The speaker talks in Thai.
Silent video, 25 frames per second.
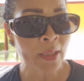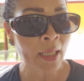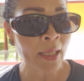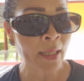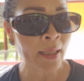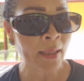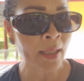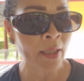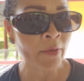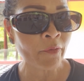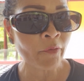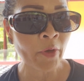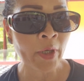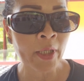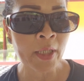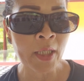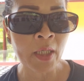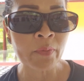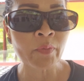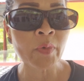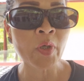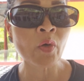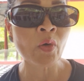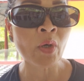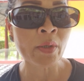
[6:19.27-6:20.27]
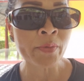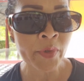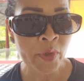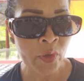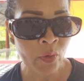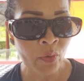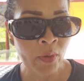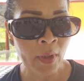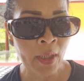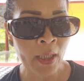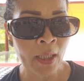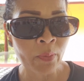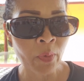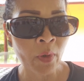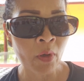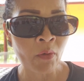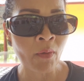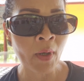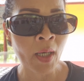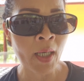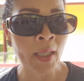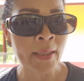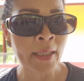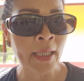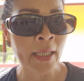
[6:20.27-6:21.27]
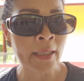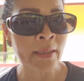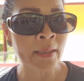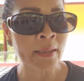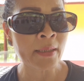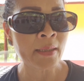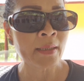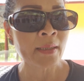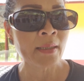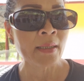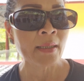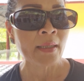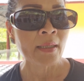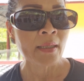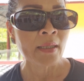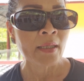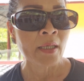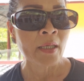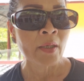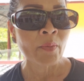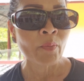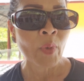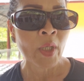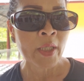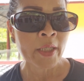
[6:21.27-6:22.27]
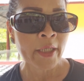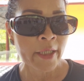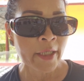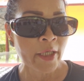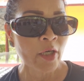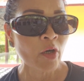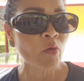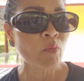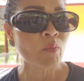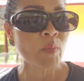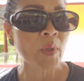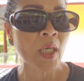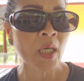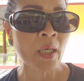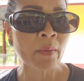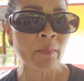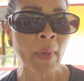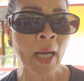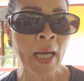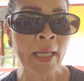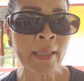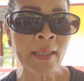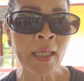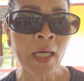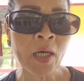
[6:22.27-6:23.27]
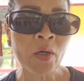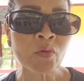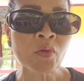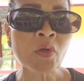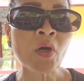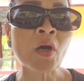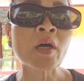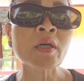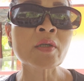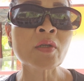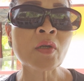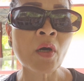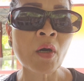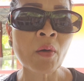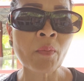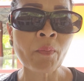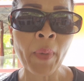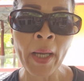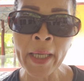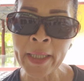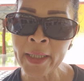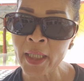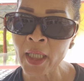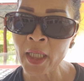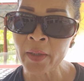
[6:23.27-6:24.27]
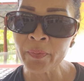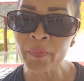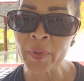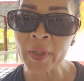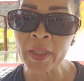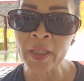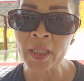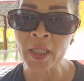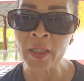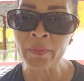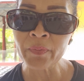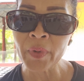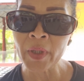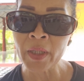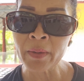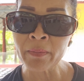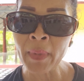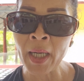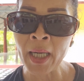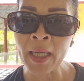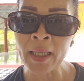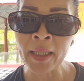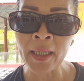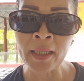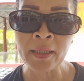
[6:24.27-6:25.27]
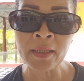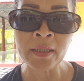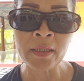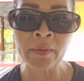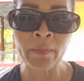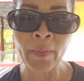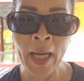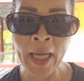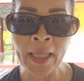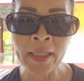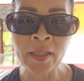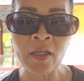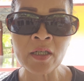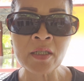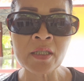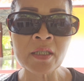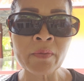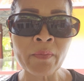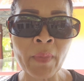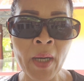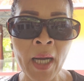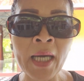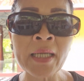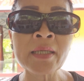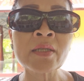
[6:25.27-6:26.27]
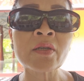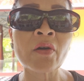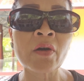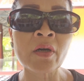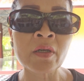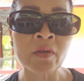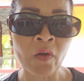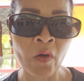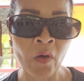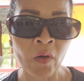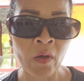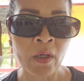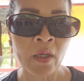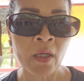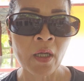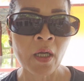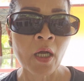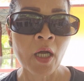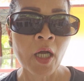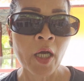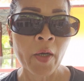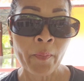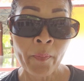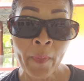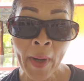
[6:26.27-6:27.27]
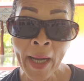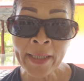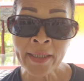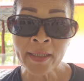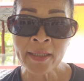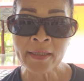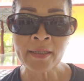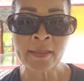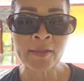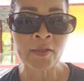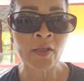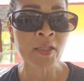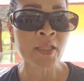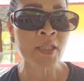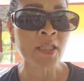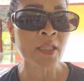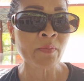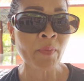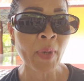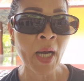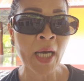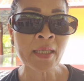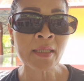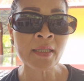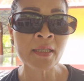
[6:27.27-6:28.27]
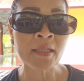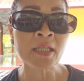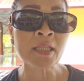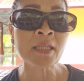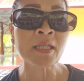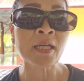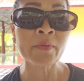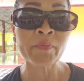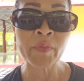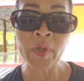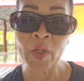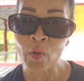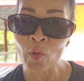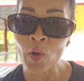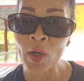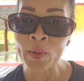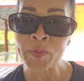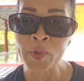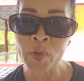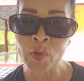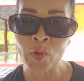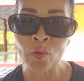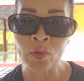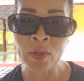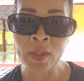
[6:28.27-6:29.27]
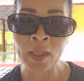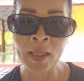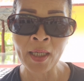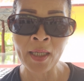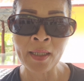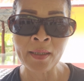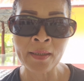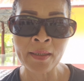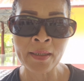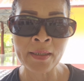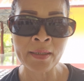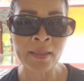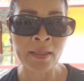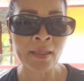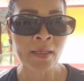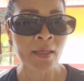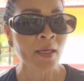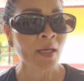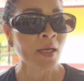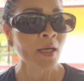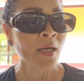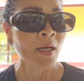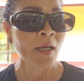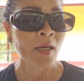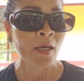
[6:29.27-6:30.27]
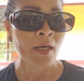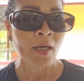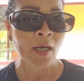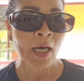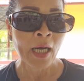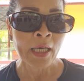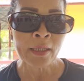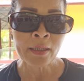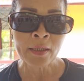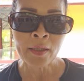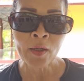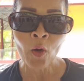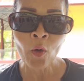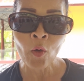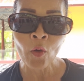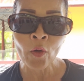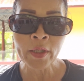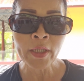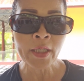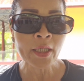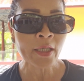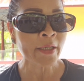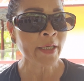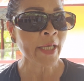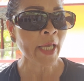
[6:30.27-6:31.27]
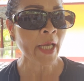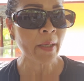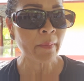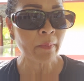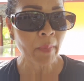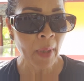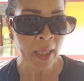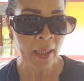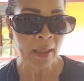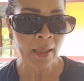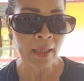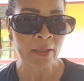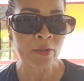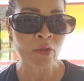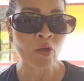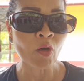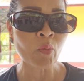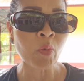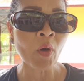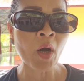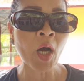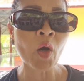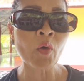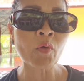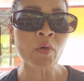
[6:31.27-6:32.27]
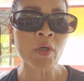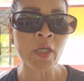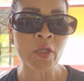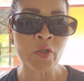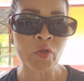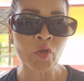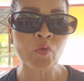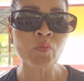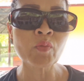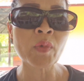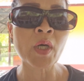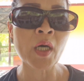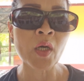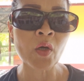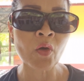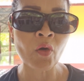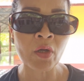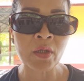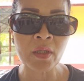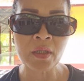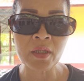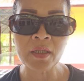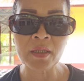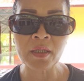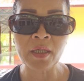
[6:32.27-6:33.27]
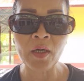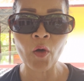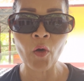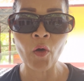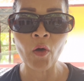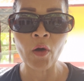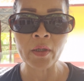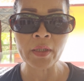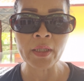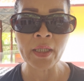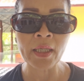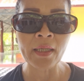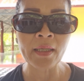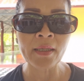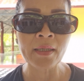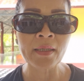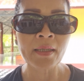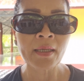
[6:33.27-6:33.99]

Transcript: ตากาแฟนก็มีความสุขค่ะ เพราะว่าได้มาเที่ยวเมืองบ้านเหาเนาะค่ะเนาะไปกี่ปีกี่ปีมาก็คือบ้านก็คือบ้านเนาะค่ะเนาะบานเกิดก็คือบานเกิดก็มีความสุขด้อยค่ะเอ้ยนี่อันฮ้อนนี่เอ้ยแห้งมักค่ะเนาะพวกเขาเกิดอยู่เมืองร้อนเหงื่อออกนี่